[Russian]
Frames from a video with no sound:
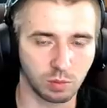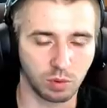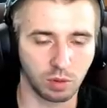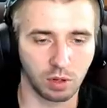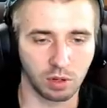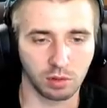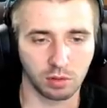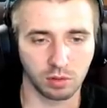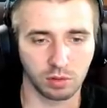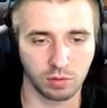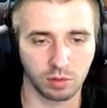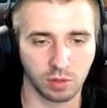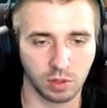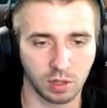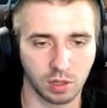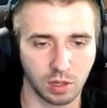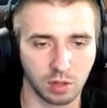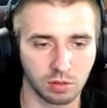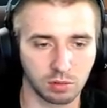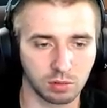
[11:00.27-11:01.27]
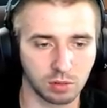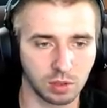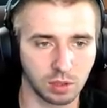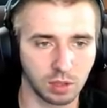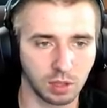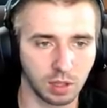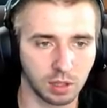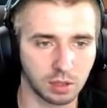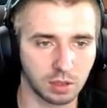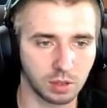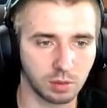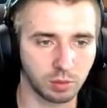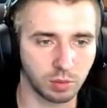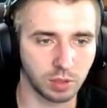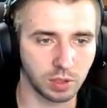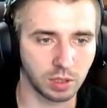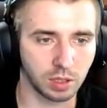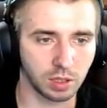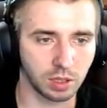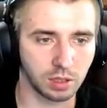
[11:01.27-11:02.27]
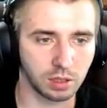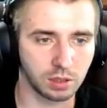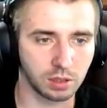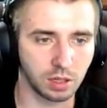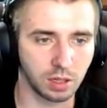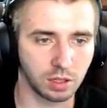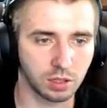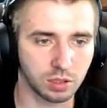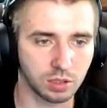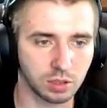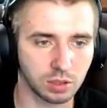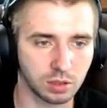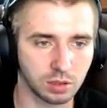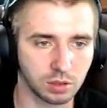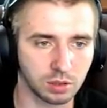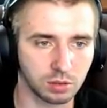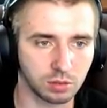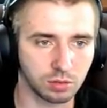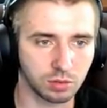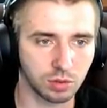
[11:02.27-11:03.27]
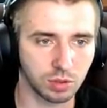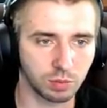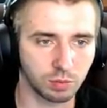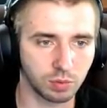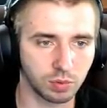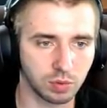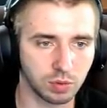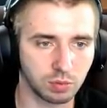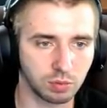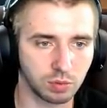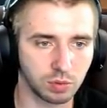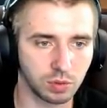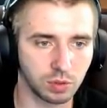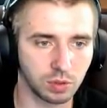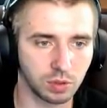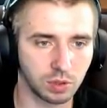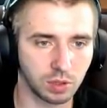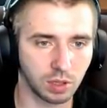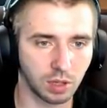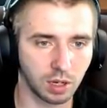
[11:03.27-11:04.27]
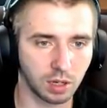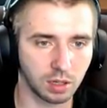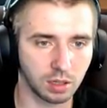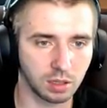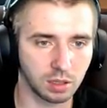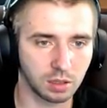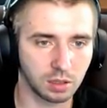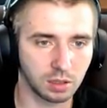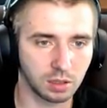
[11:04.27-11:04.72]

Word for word: более у него аккаунт донатный, поехали дальше. Лучше пусть будет так.